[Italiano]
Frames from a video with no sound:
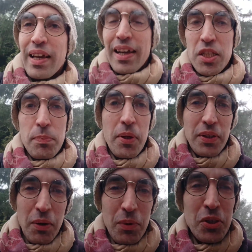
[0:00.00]
Spero
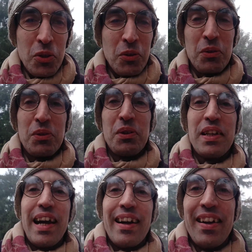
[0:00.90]
che questo non
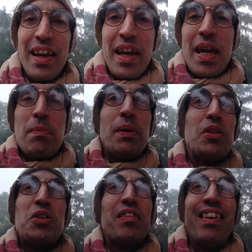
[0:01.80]
tolga
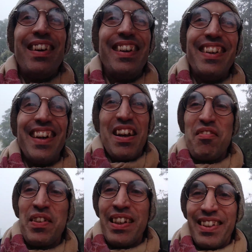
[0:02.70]
epicità al
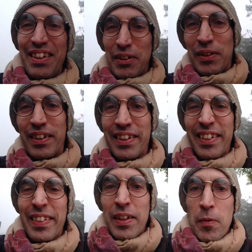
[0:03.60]
video.
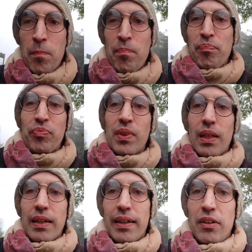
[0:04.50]

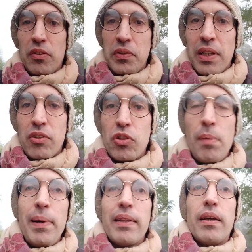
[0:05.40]
Non da nessuna
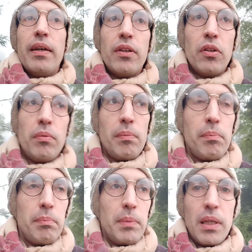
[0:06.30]
parte.
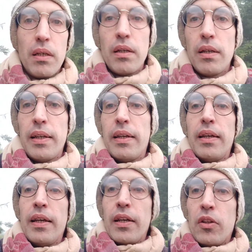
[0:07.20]
Mi,
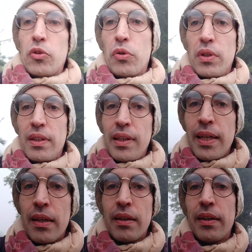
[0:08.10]
torno
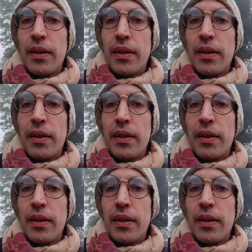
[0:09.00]
indietro.